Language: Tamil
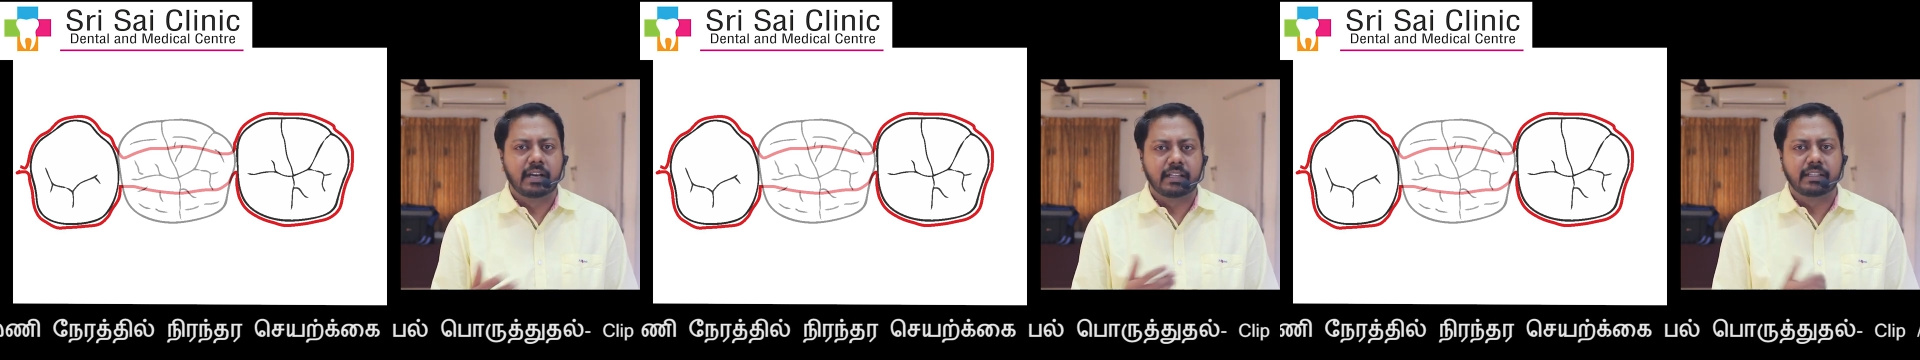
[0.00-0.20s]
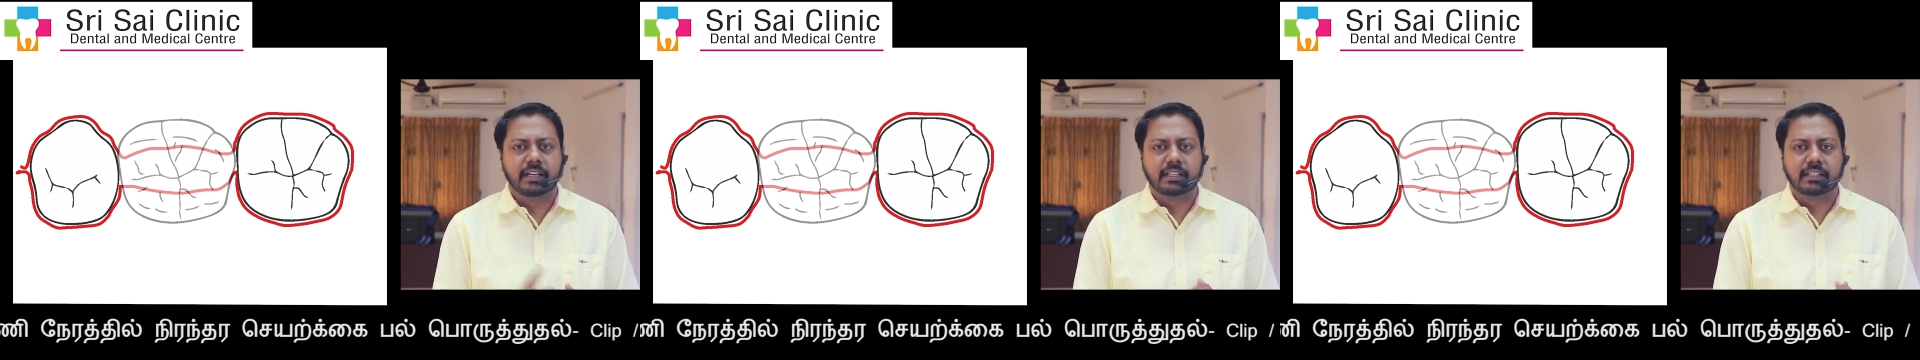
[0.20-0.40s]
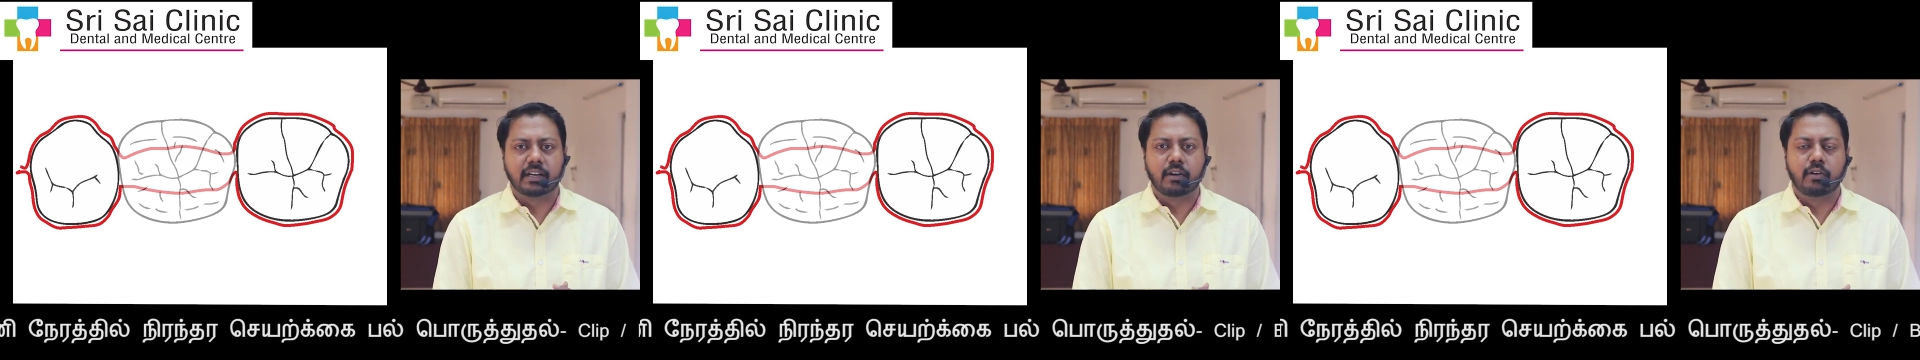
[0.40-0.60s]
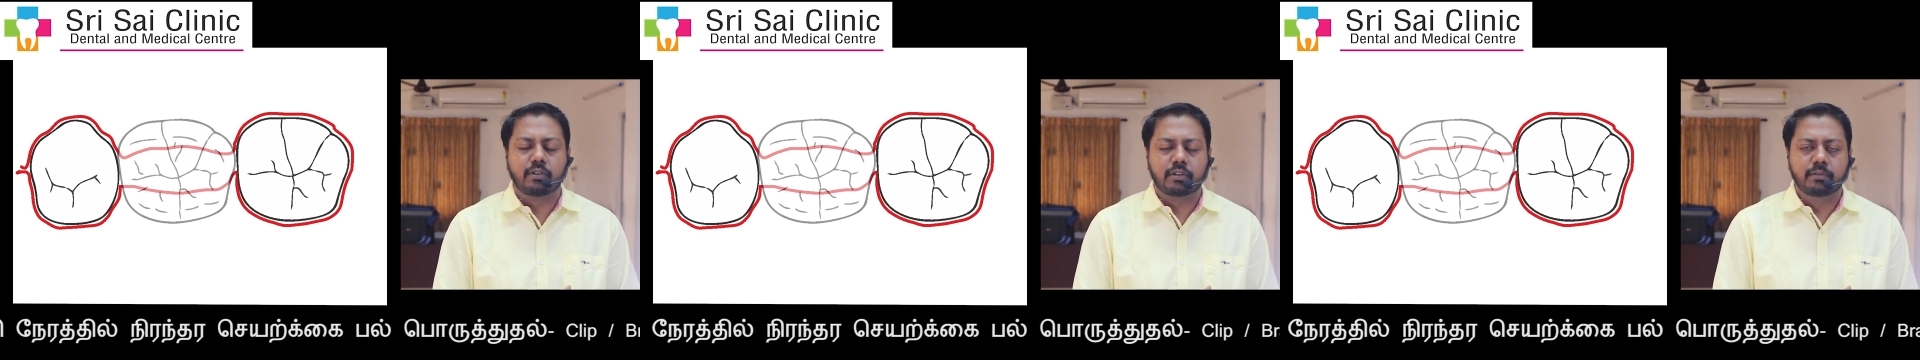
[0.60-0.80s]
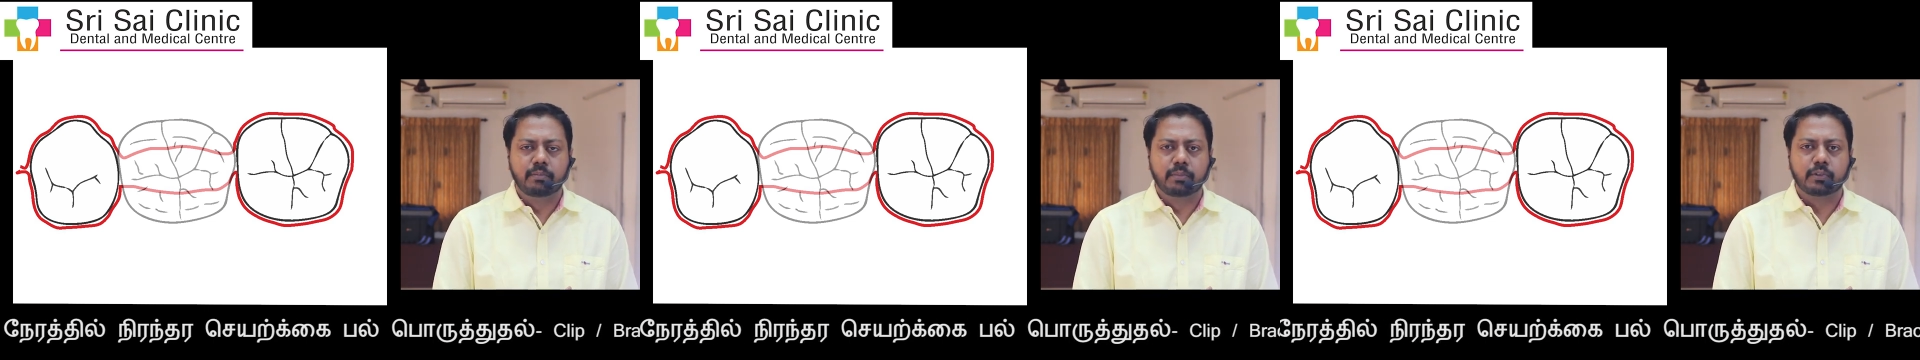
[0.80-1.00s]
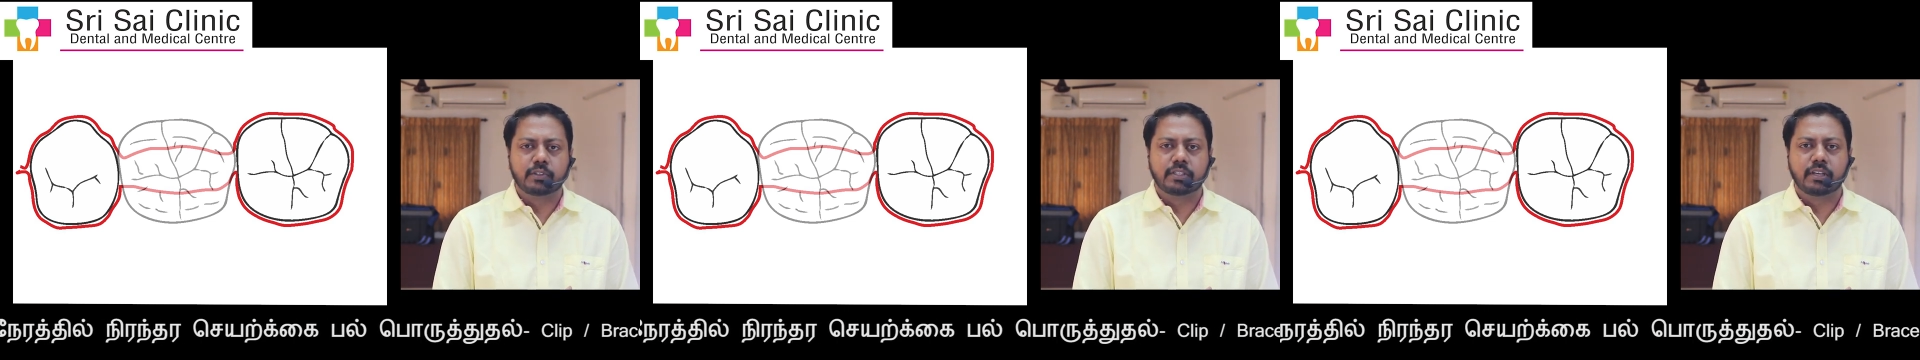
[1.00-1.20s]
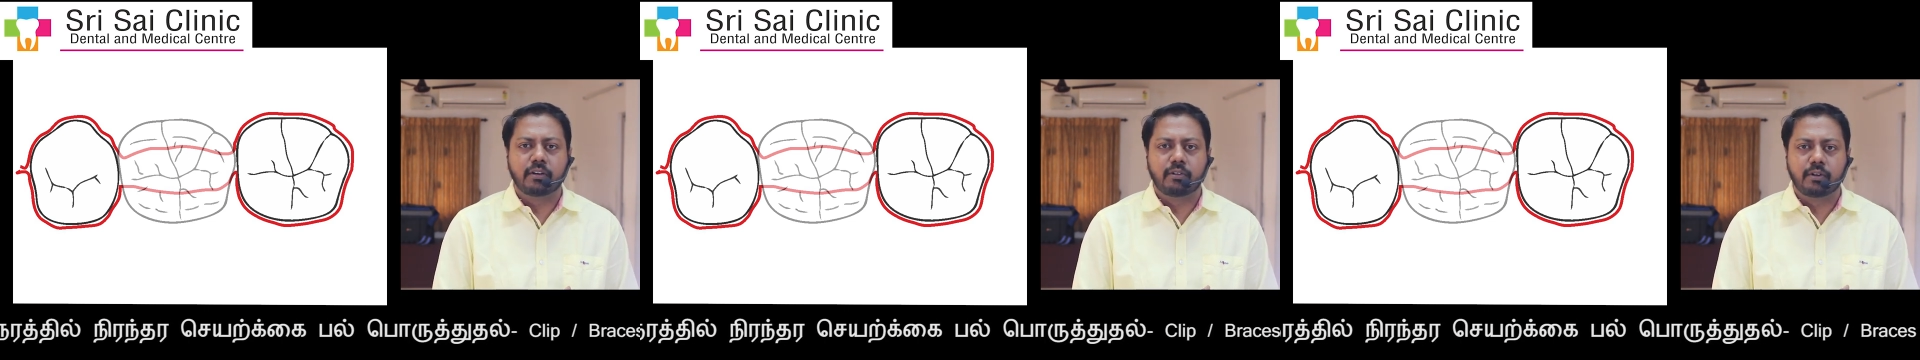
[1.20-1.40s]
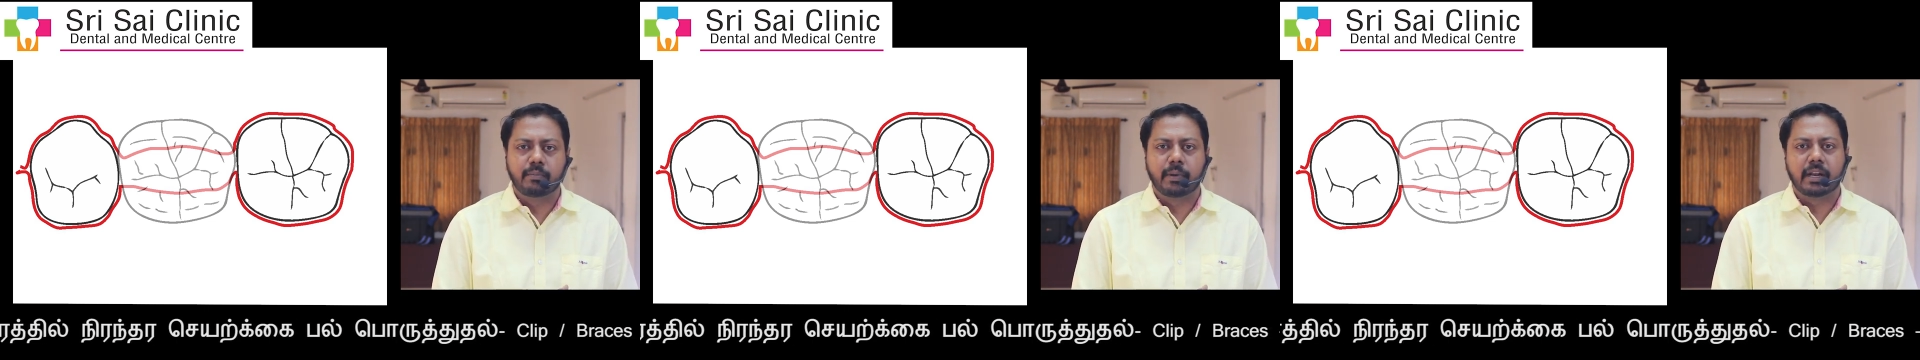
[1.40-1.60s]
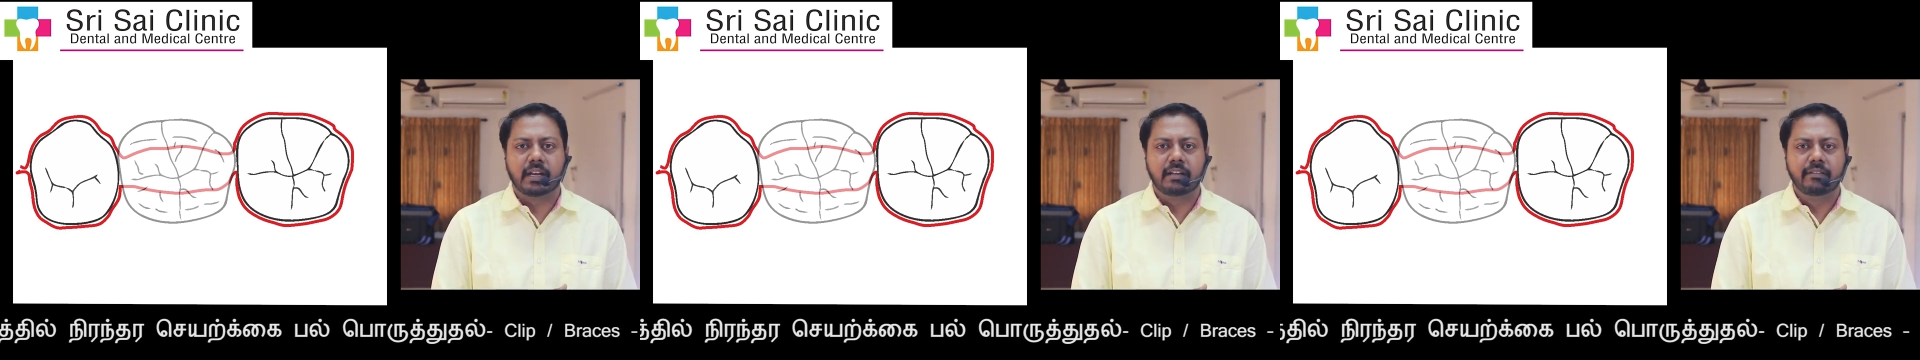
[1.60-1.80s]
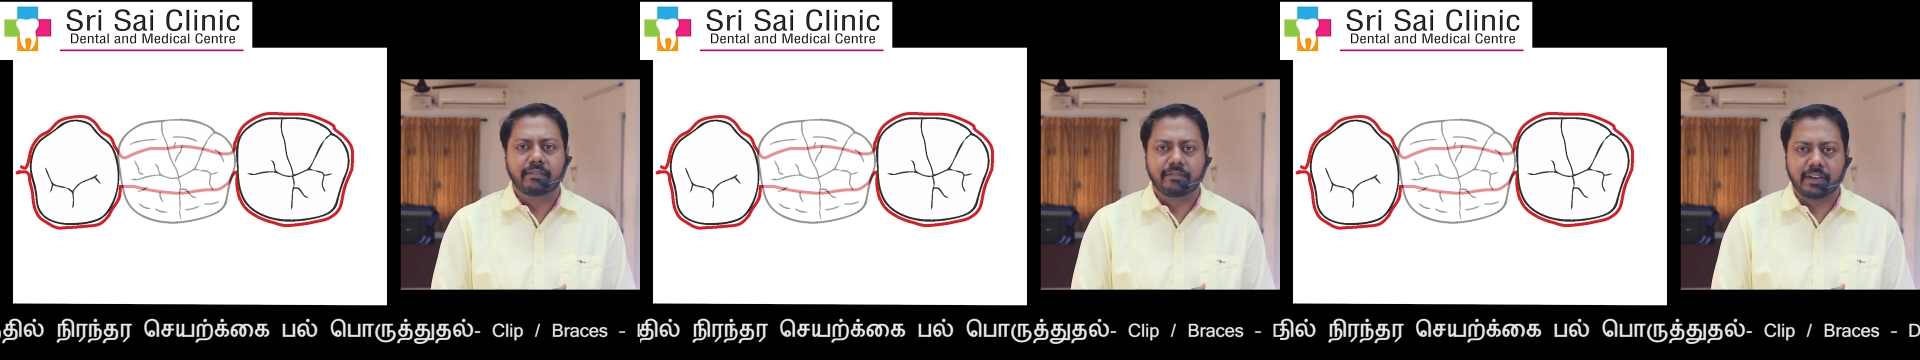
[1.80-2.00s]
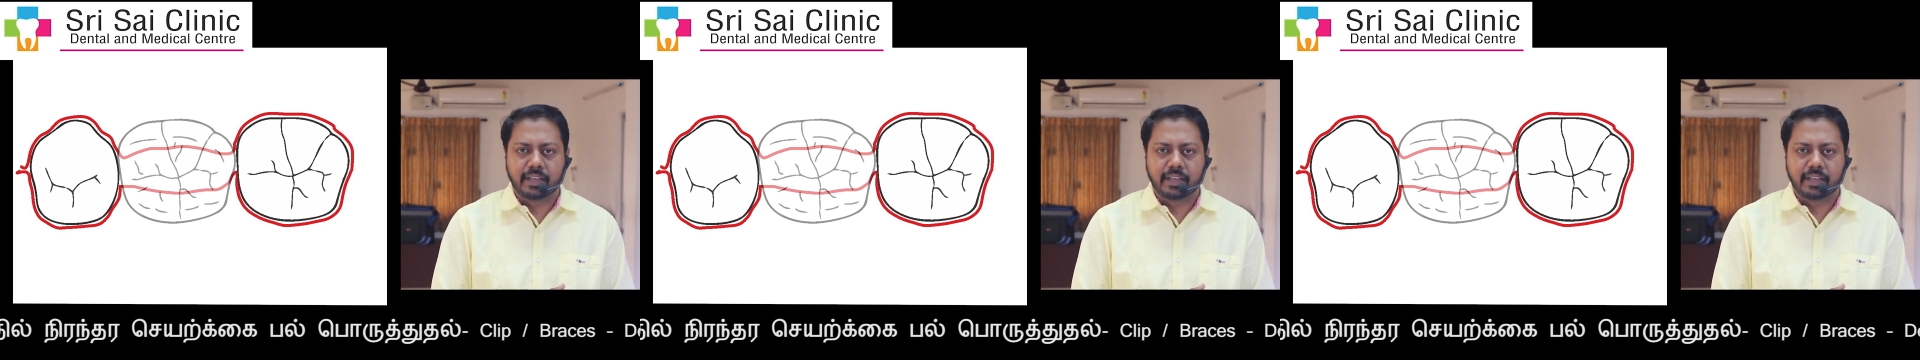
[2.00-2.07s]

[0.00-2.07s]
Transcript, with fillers: அந்த இடத்துல ஒரு புதுசா ஒரு பல்லு